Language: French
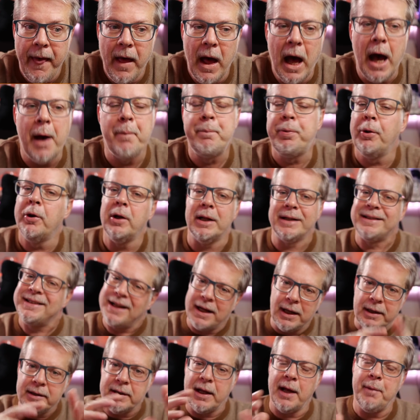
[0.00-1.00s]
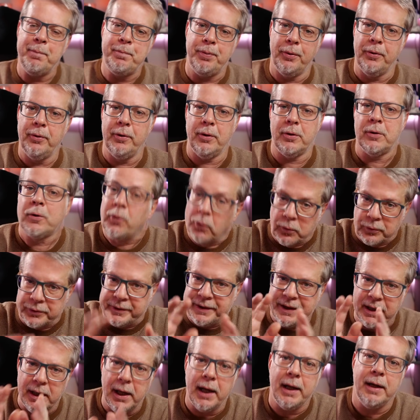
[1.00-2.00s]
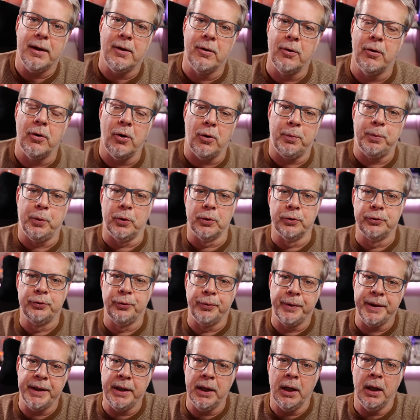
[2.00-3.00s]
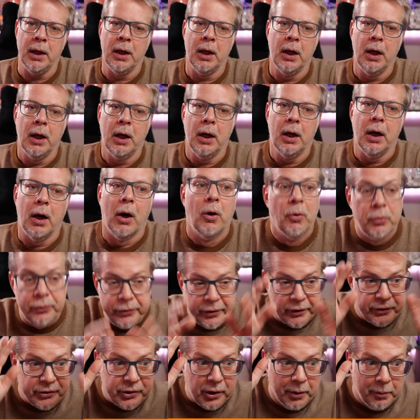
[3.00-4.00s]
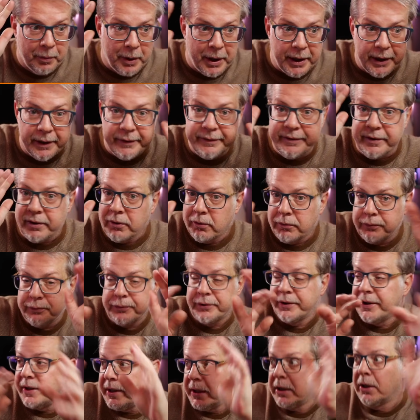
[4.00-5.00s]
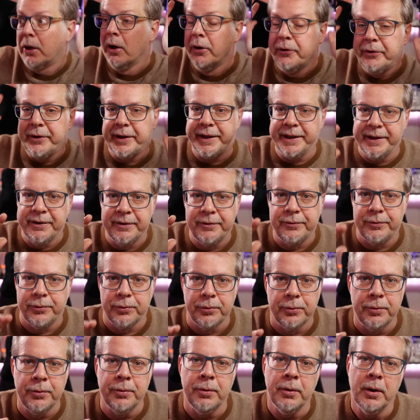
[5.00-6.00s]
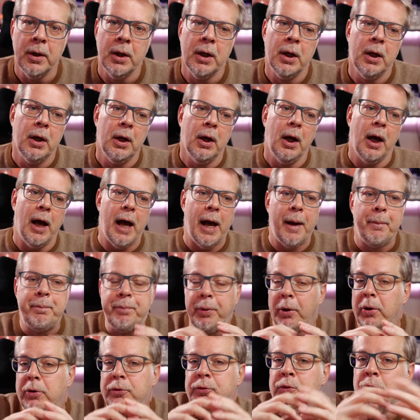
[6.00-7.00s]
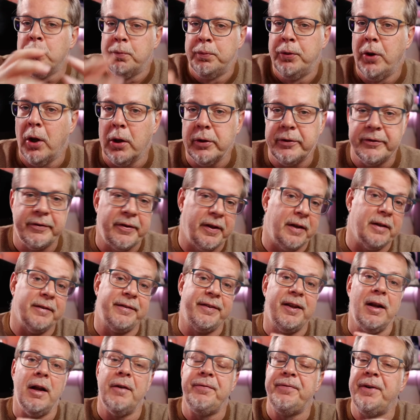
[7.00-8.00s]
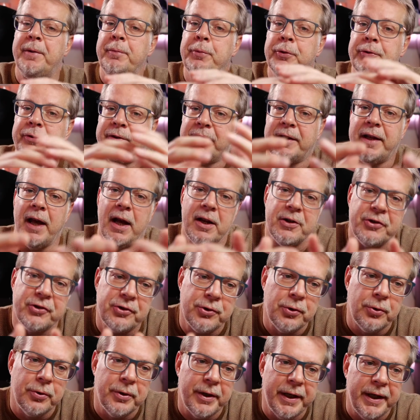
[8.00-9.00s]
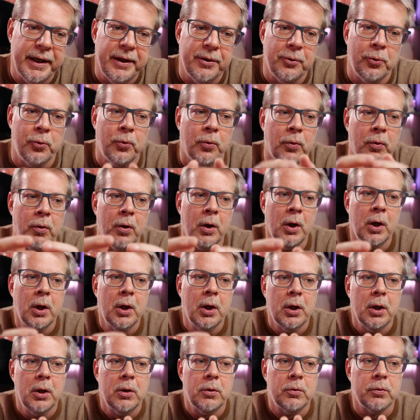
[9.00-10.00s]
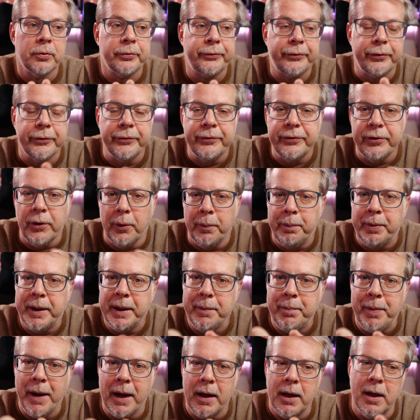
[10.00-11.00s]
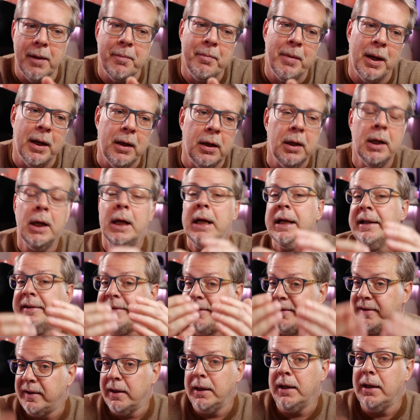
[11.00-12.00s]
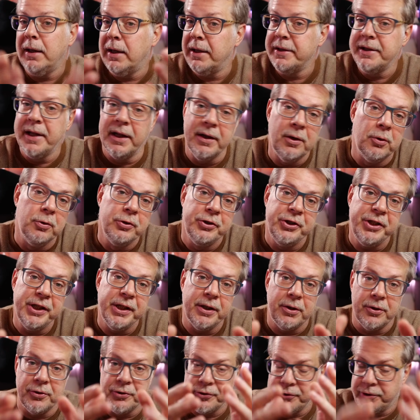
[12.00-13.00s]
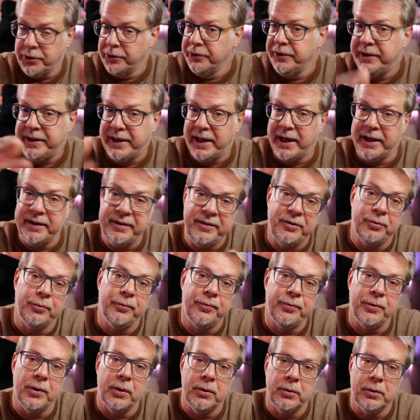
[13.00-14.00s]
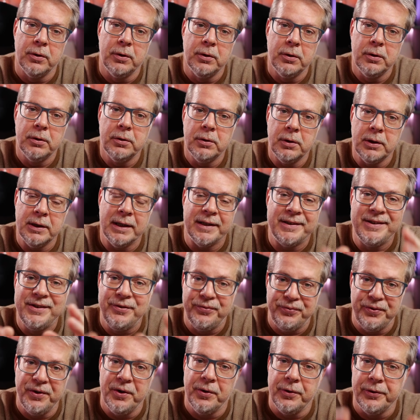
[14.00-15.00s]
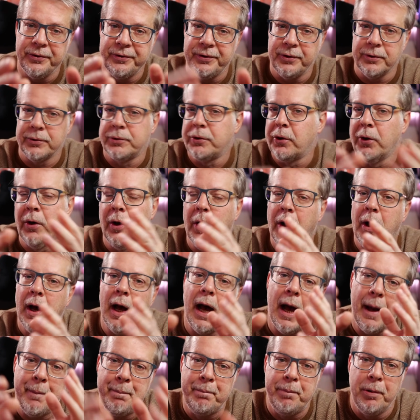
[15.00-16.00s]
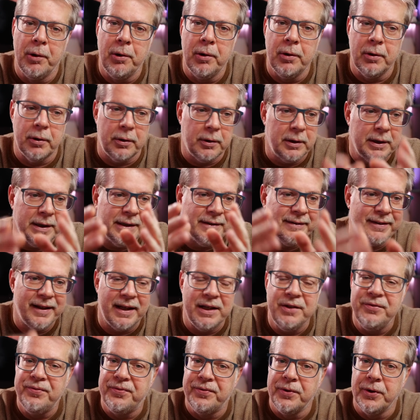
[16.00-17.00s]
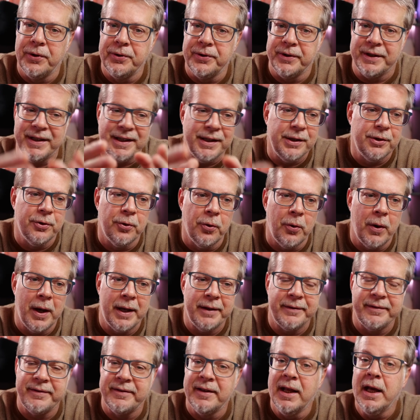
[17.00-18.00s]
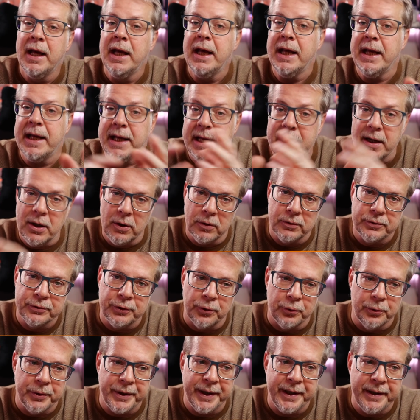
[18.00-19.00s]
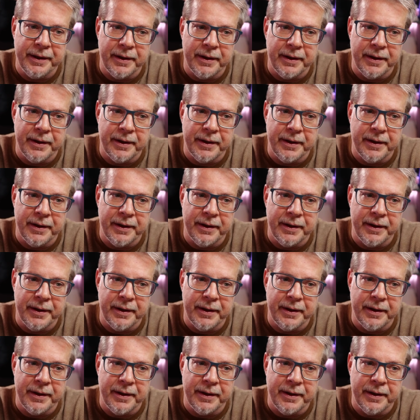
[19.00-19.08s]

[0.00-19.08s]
Apple a très très peur qu'on dérègle leurs produits. On ne sait jamais si on faisait des conneries dessus. Apple nous bloque. C'est la fameuse cage dorée où on, on se sent pris par la main. C'est l'analogie que je donne très souvent, la différence entre Apple, les iPhones, iOS et Android.